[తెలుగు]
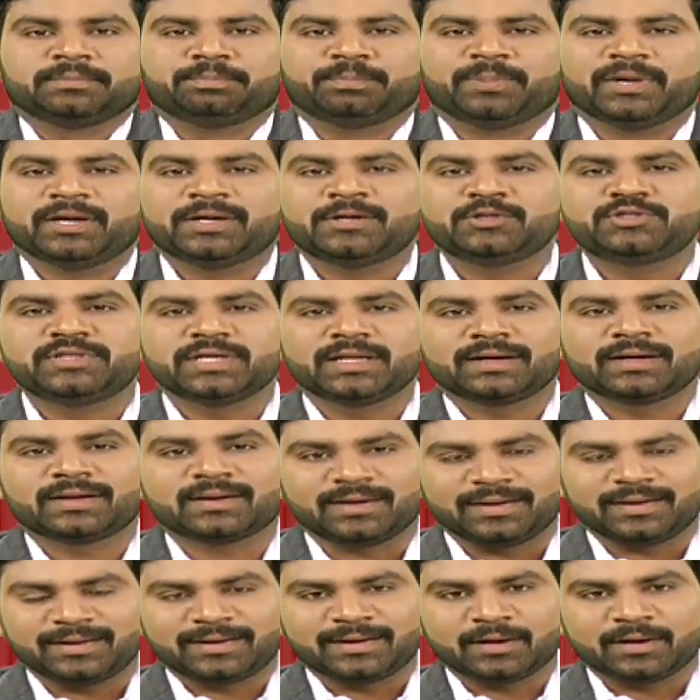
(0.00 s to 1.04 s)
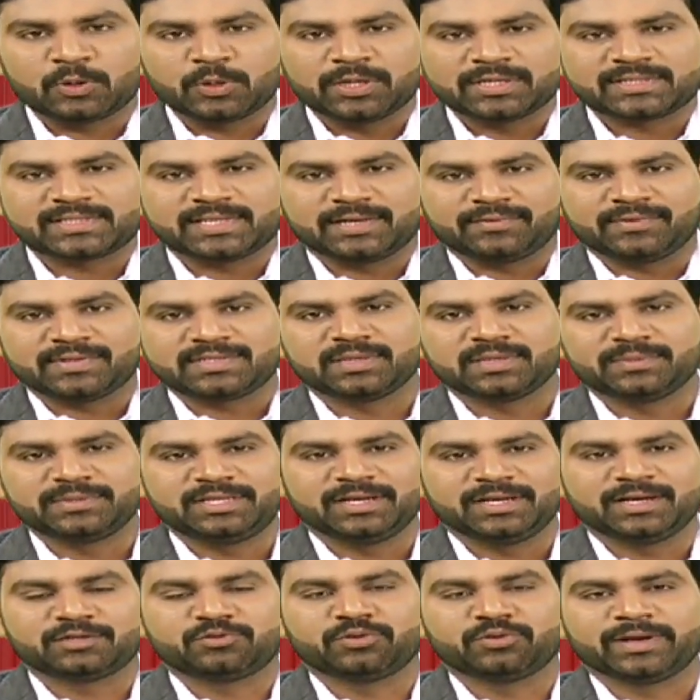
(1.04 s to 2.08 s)
బహుజన కళాకారుల సేవా సమితి
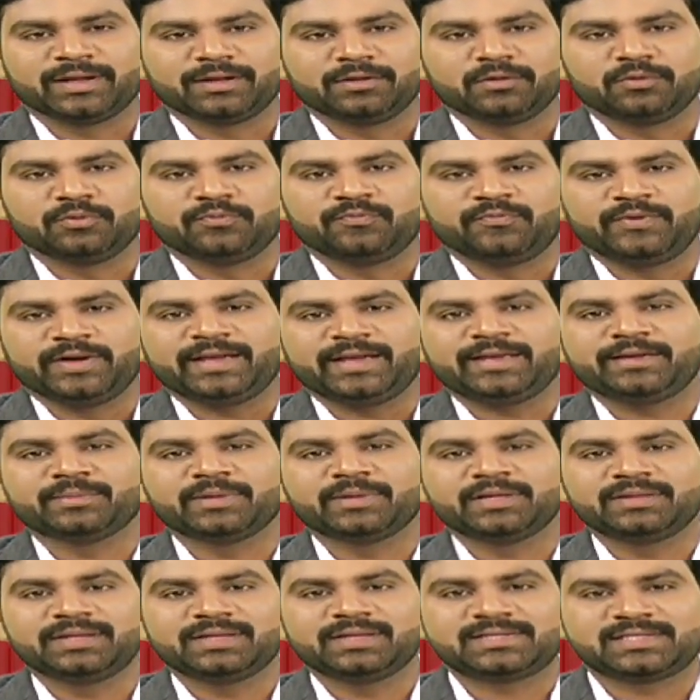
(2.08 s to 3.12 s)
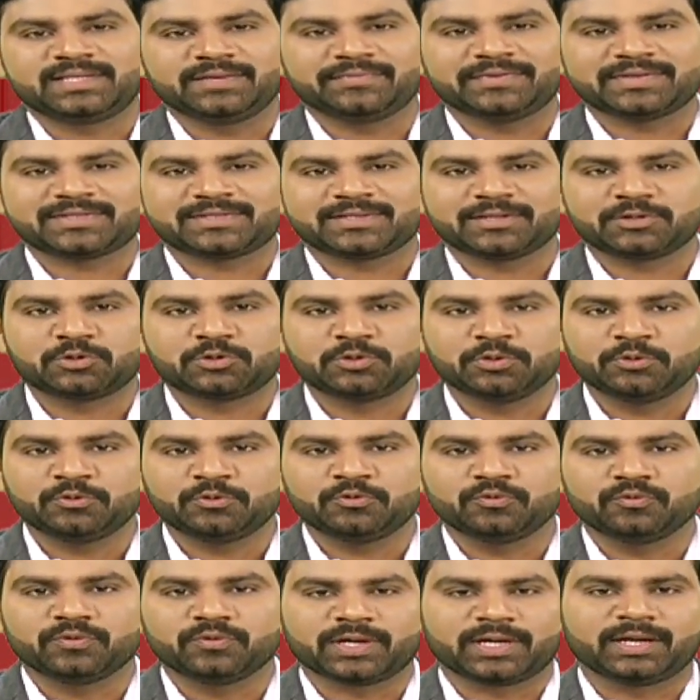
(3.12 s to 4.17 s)
ఆధ్వర్యంలో వెయ్యి మంది శివసత్తులు
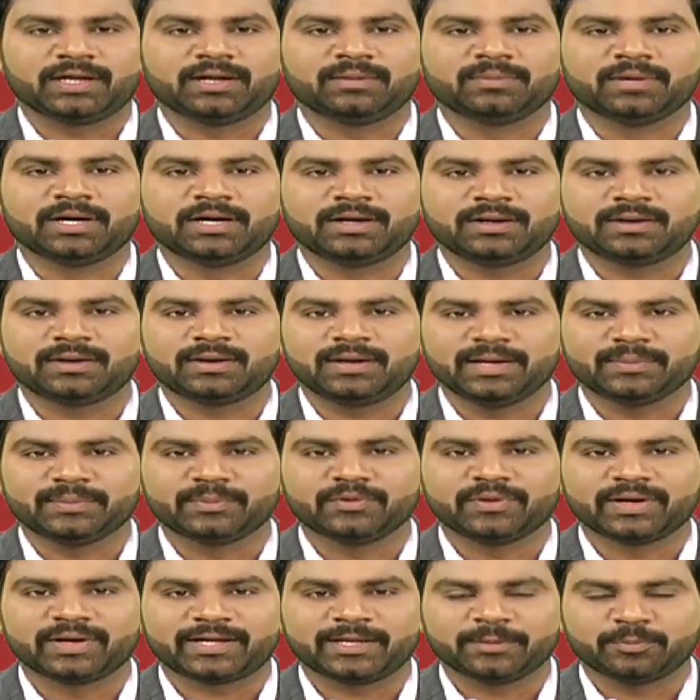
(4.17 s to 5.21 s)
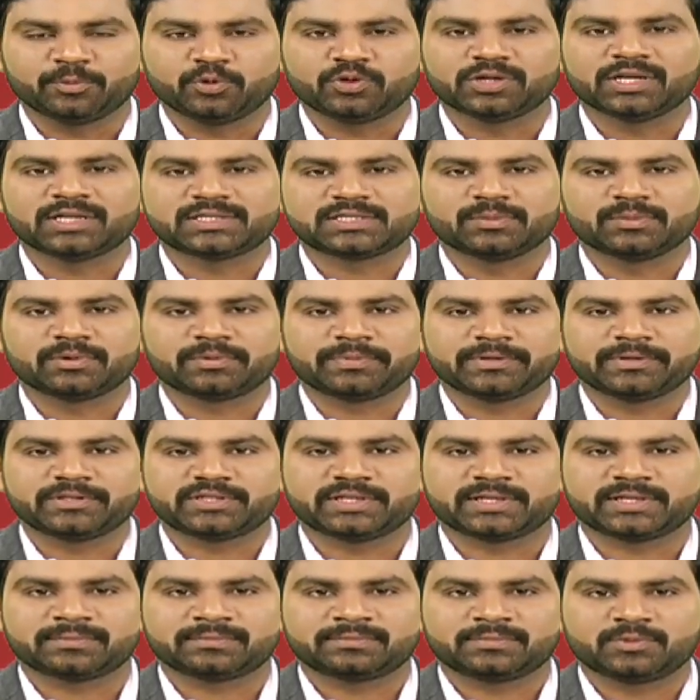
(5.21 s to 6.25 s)
వరంగల్ మహంకాళి అమ్మవారికి బోనాలు
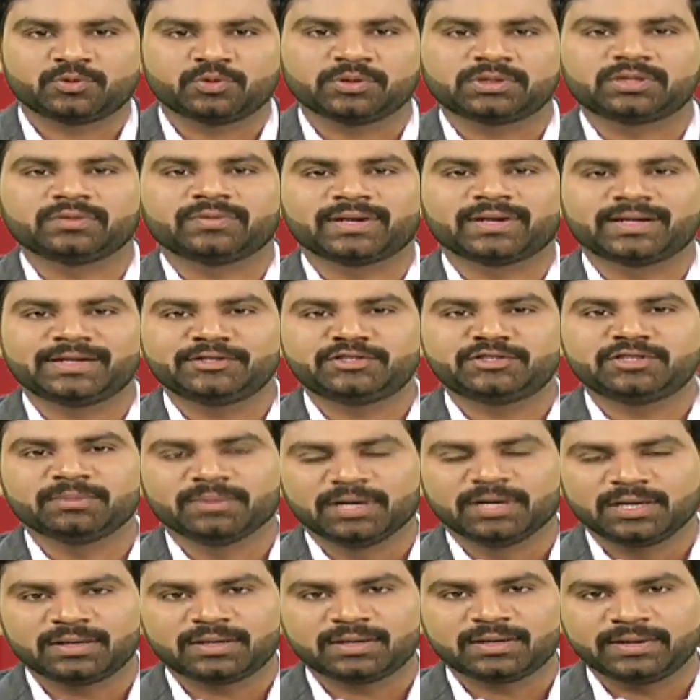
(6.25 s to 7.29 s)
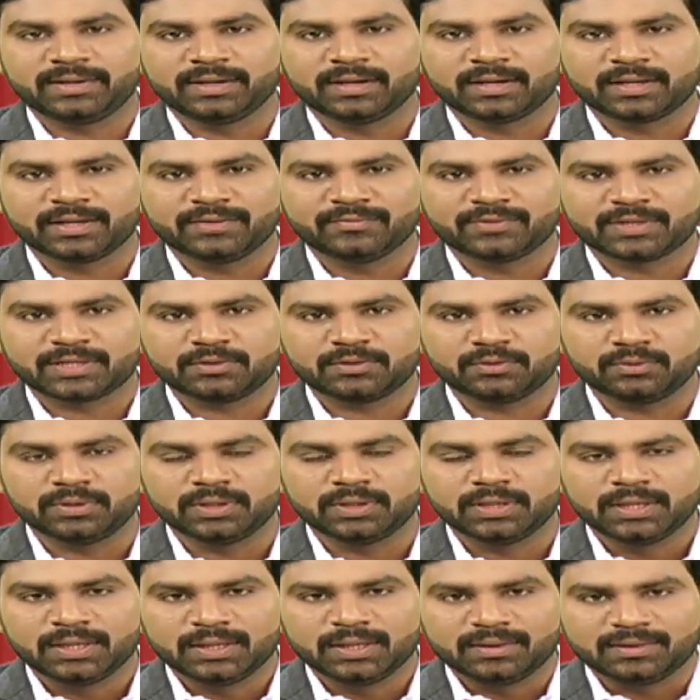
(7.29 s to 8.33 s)
సమర్పించారు కొత్తవాడ నుంచి మహంకాళి ఆలయం వరకు
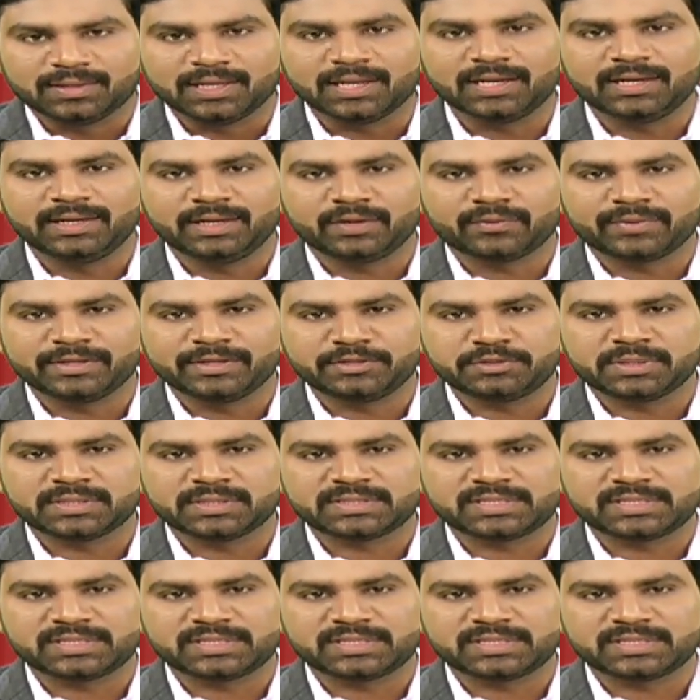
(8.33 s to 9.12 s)
ర్యాలీ నిర్వహించిన